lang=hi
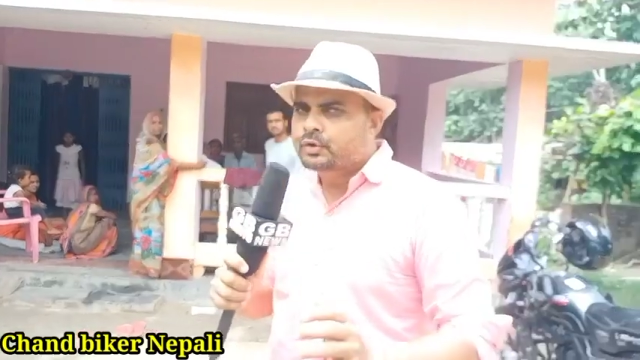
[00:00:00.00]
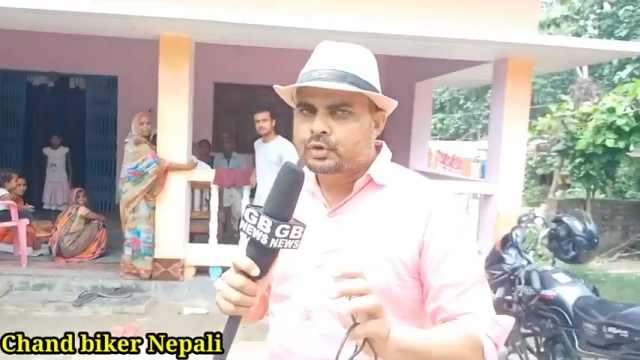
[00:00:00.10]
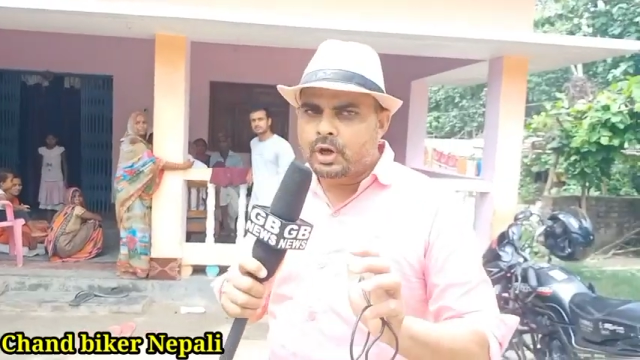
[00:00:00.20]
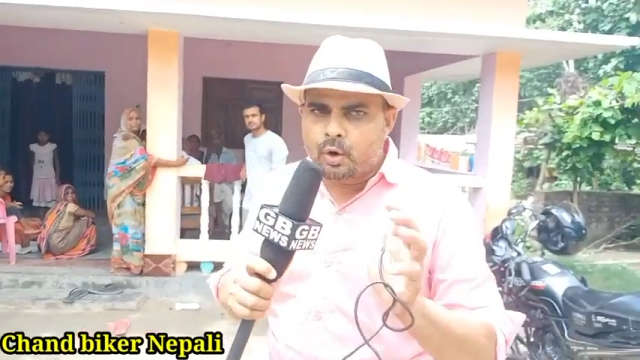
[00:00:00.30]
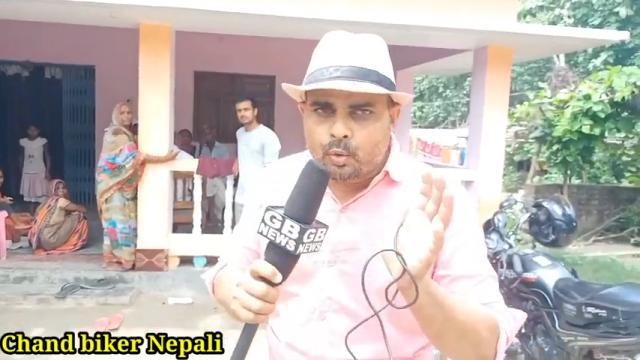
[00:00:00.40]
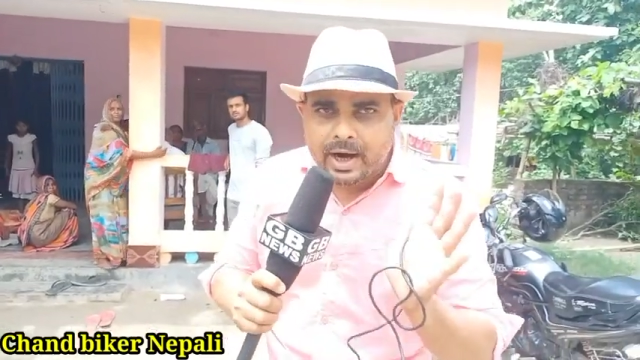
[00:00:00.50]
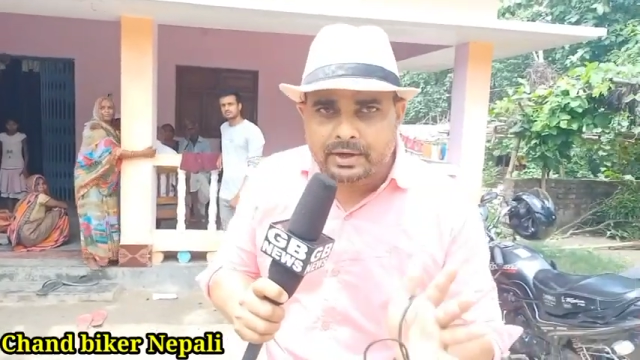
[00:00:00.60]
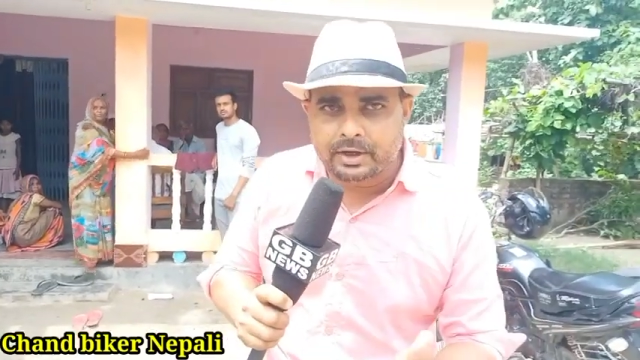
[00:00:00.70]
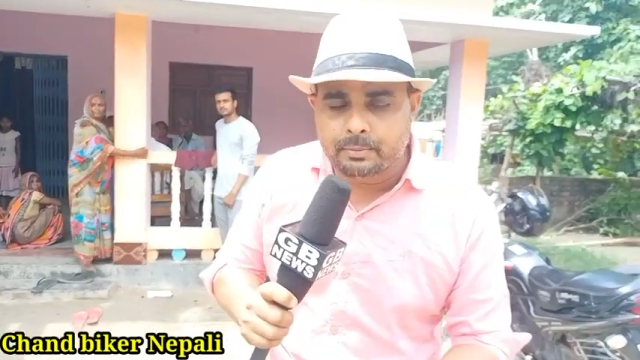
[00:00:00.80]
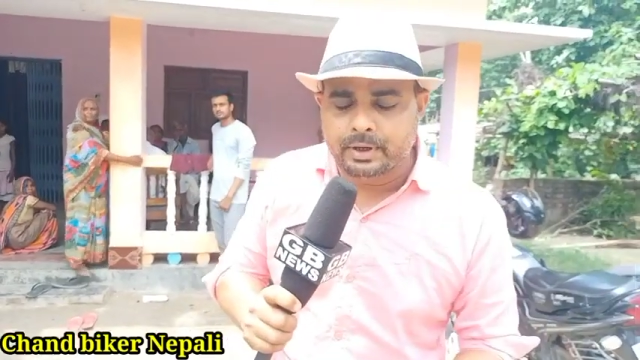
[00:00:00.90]

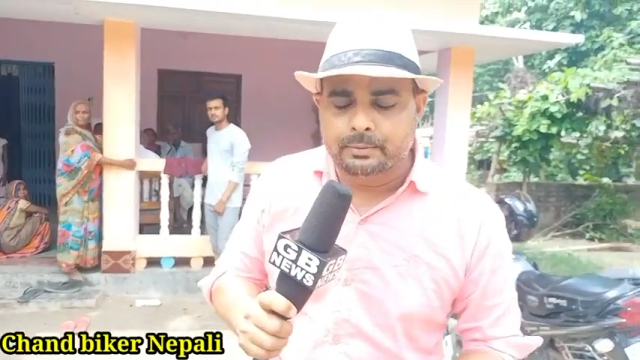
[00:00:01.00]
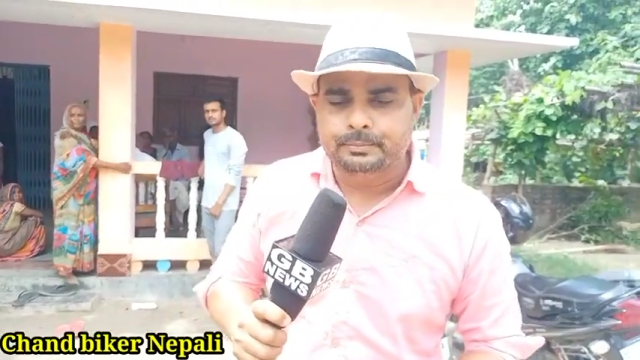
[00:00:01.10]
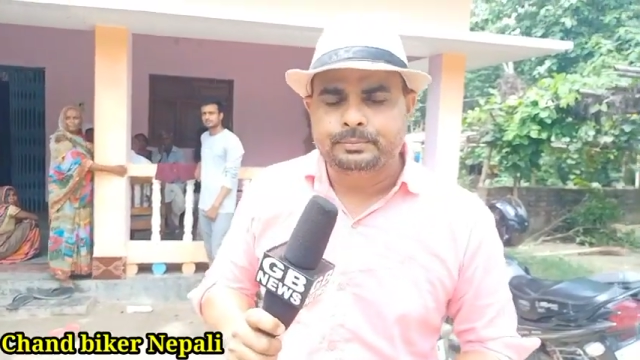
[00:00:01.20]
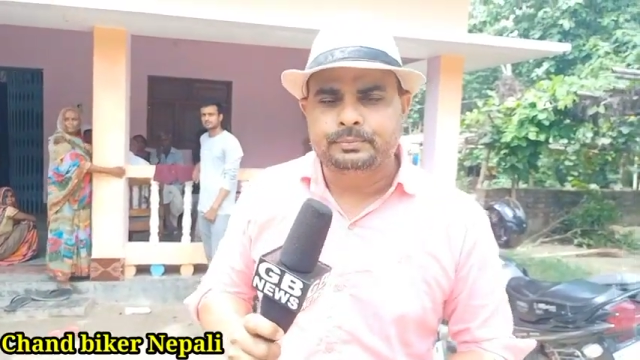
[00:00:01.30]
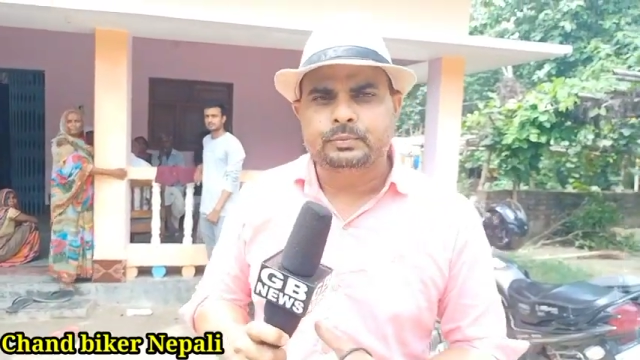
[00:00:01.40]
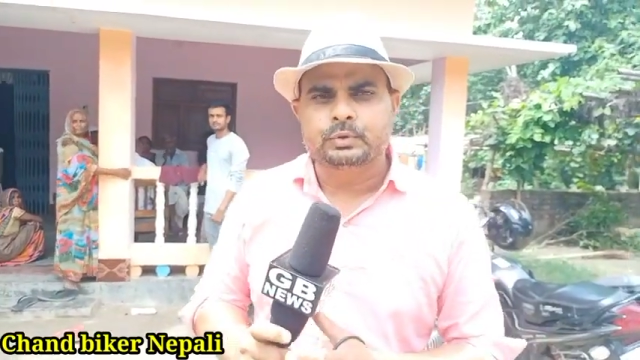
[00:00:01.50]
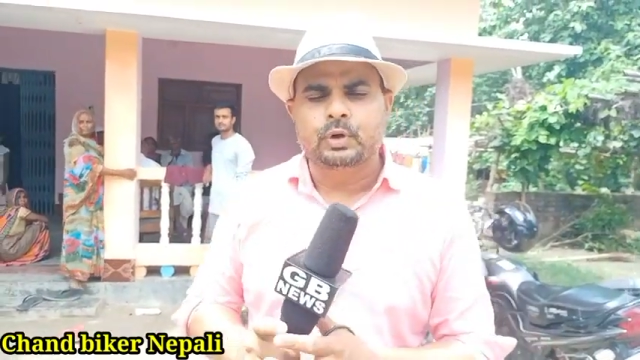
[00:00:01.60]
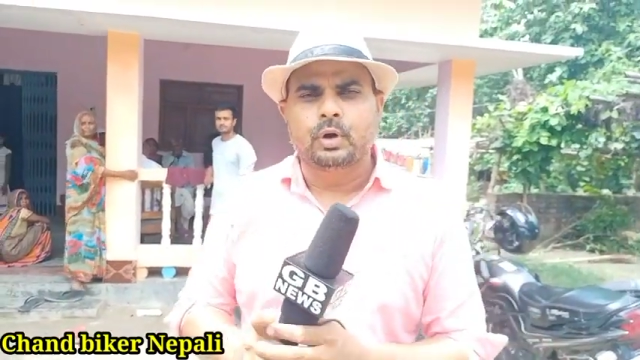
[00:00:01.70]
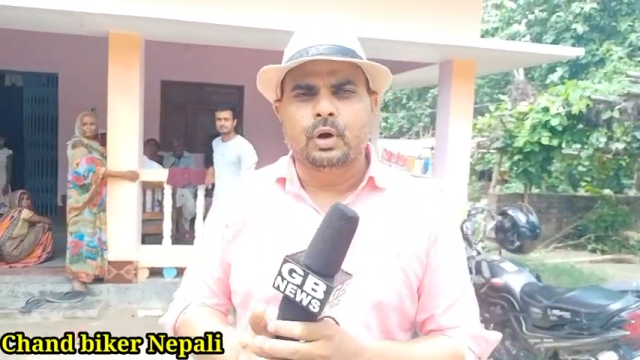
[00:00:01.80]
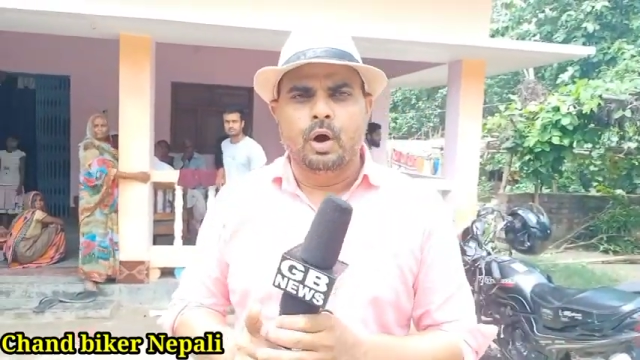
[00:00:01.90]
सहुआडी में
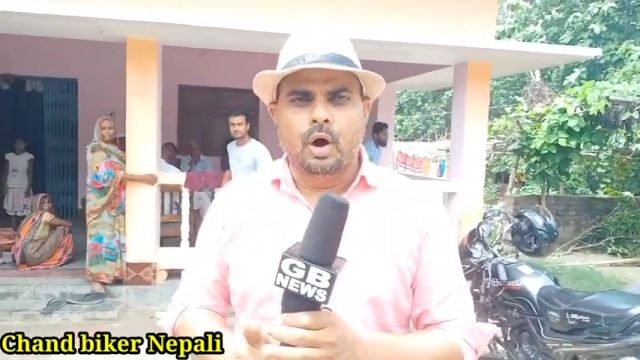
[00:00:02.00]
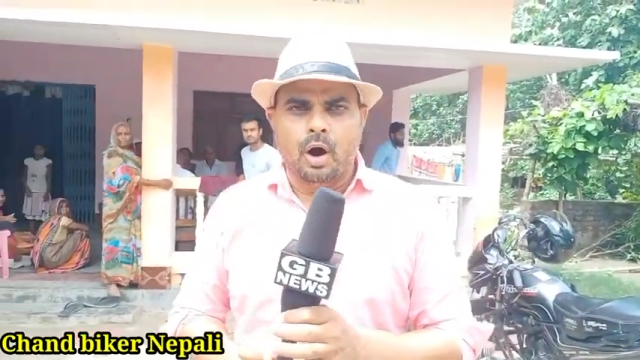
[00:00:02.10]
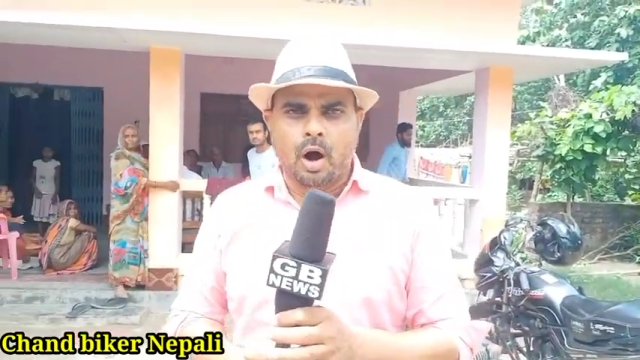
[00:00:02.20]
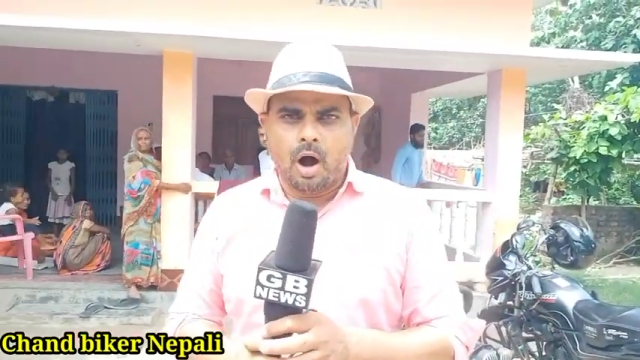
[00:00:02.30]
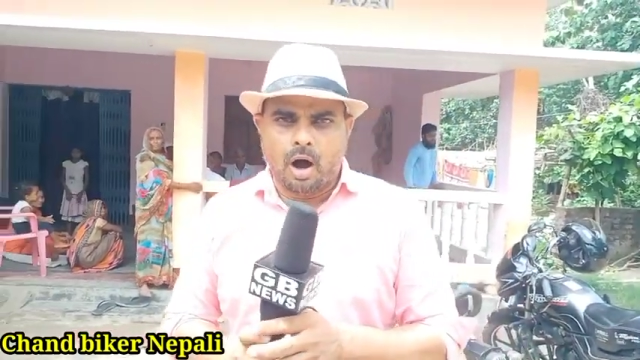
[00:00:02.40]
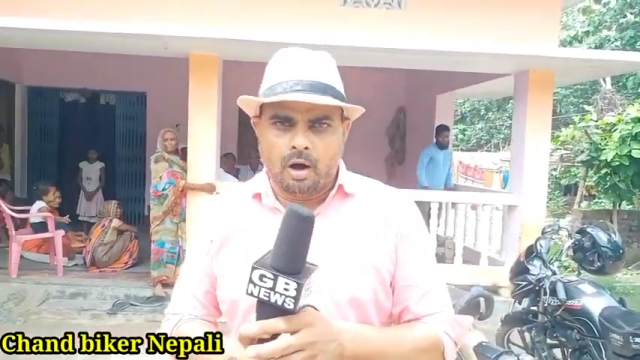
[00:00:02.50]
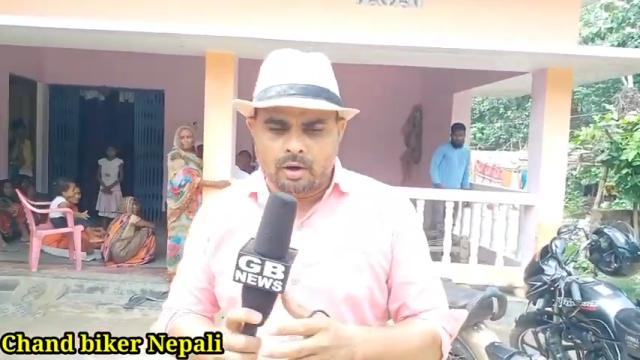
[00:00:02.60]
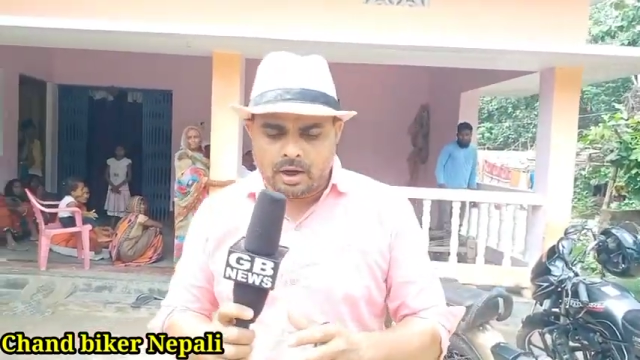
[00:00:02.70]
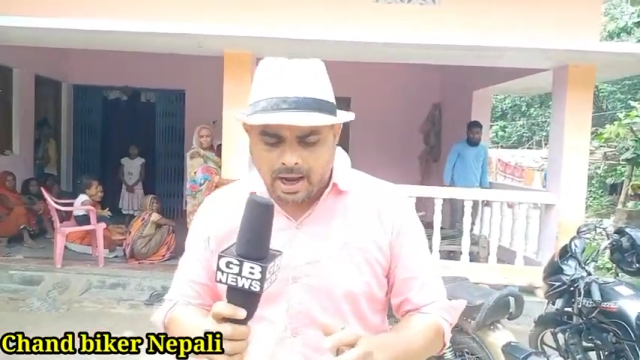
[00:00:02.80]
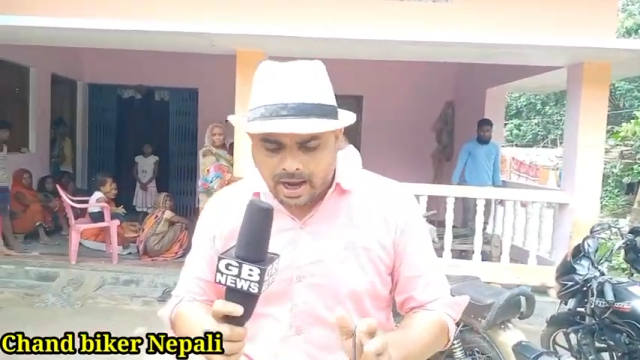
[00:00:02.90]

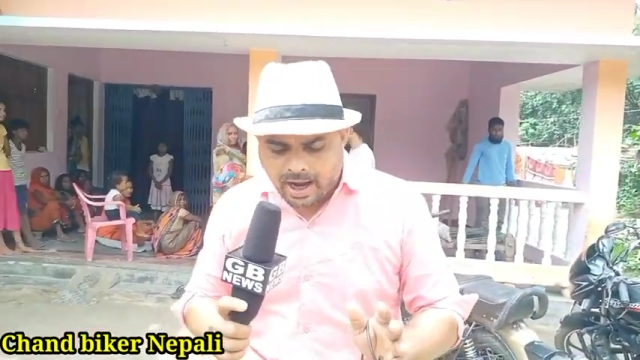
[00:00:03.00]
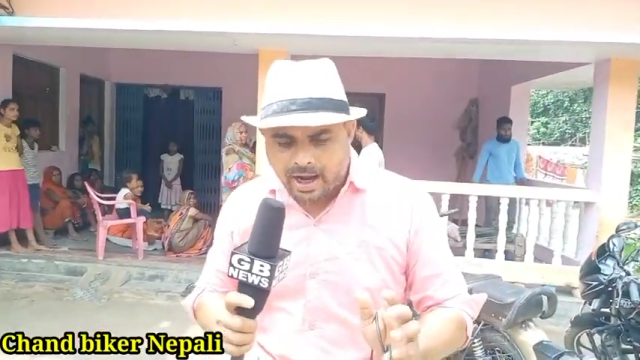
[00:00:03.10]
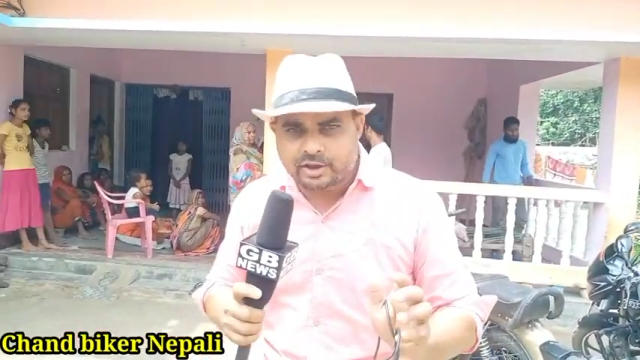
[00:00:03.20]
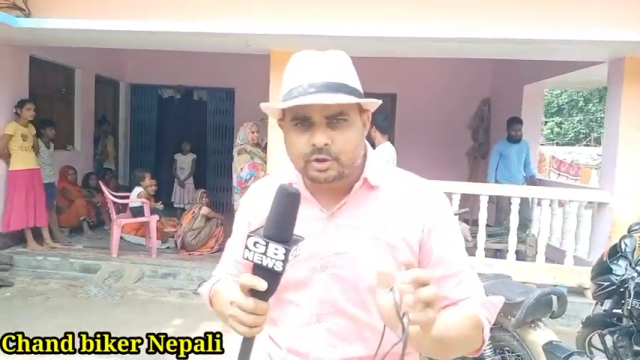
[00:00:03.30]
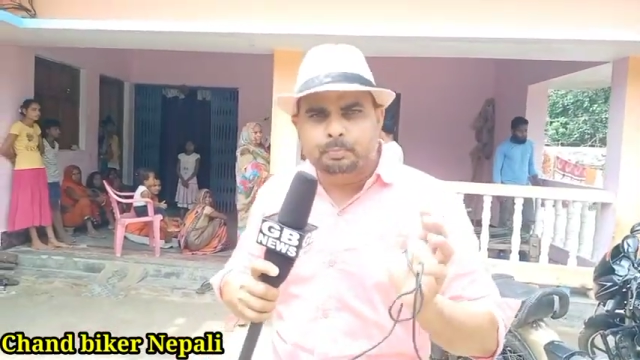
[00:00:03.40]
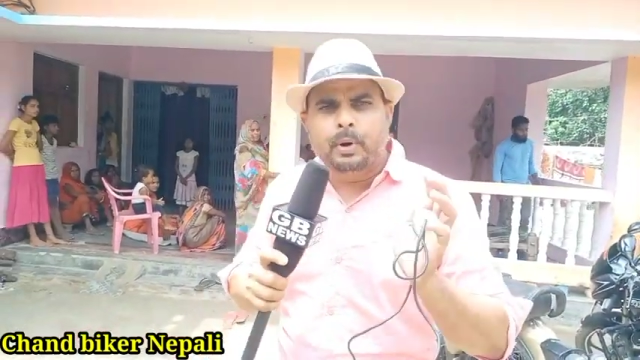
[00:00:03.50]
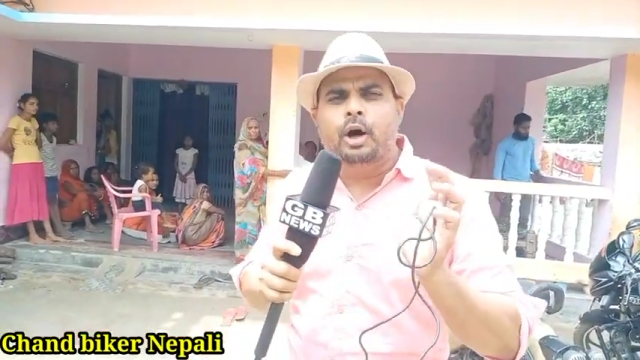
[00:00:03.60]
और आज